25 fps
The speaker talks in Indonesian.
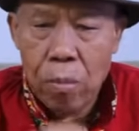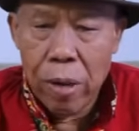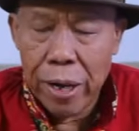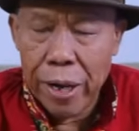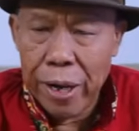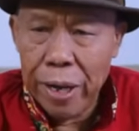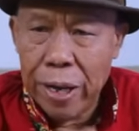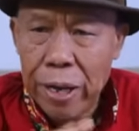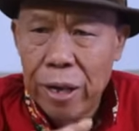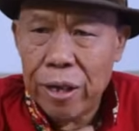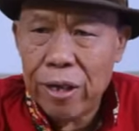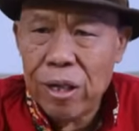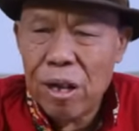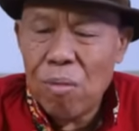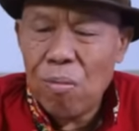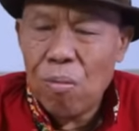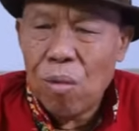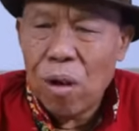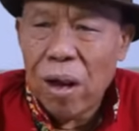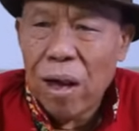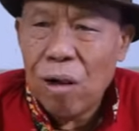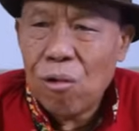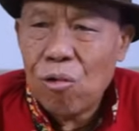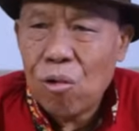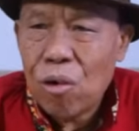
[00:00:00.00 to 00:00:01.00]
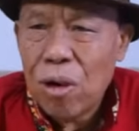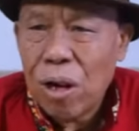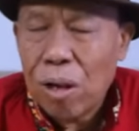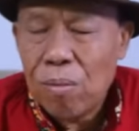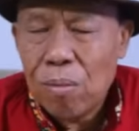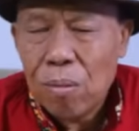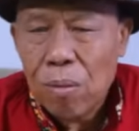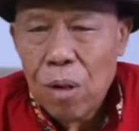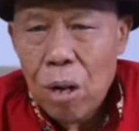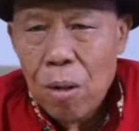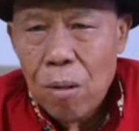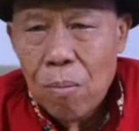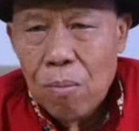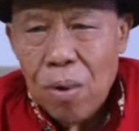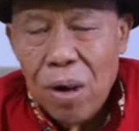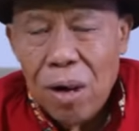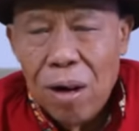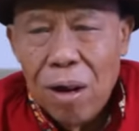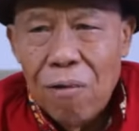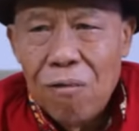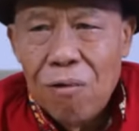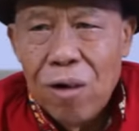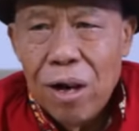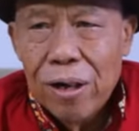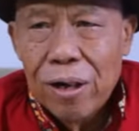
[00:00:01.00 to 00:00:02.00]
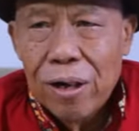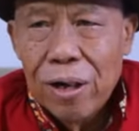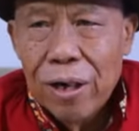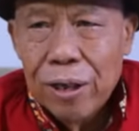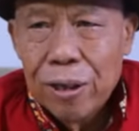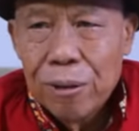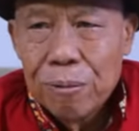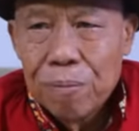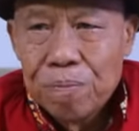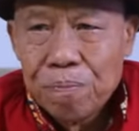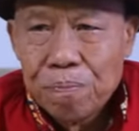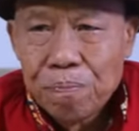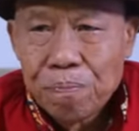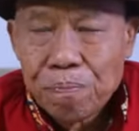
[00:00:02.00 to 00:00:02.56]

Mereka yang melakukan perlawanan